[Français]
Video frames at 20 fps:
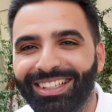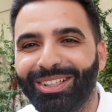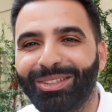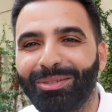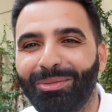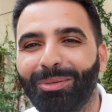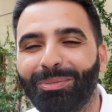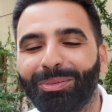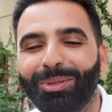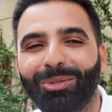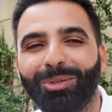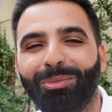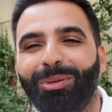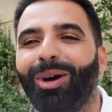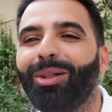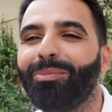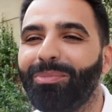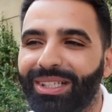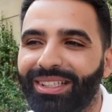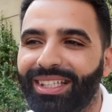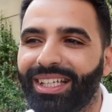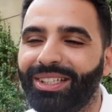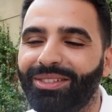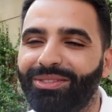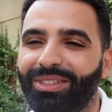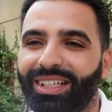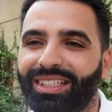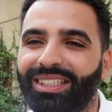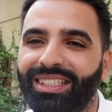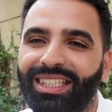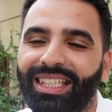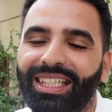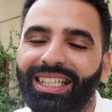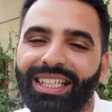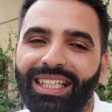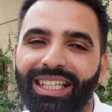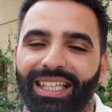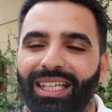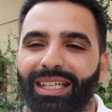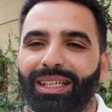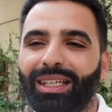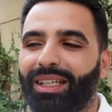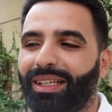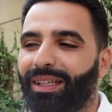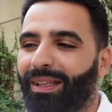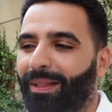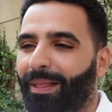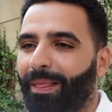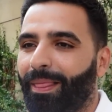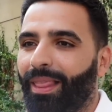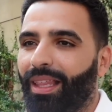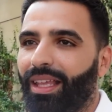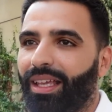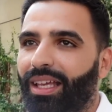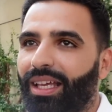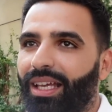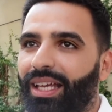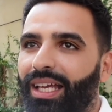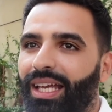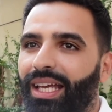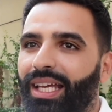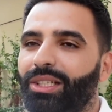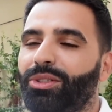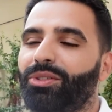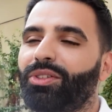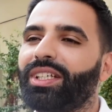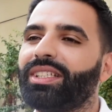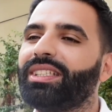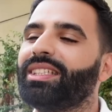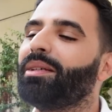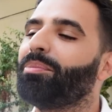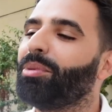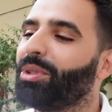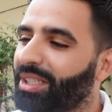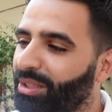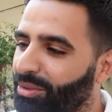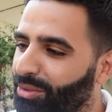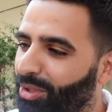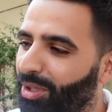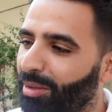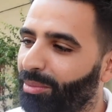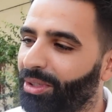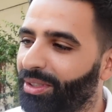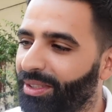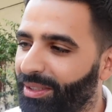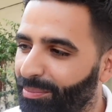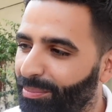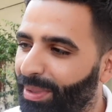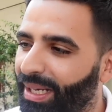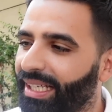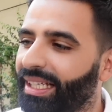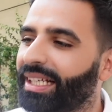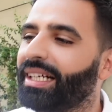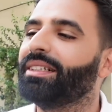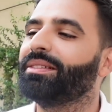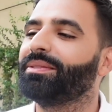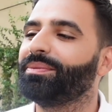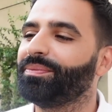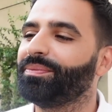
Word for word: Ça, tout le monde peut le comprendre, mais c'est à l'université. Quelle université À l'université Panthéon-Sorbonne, Paris 1.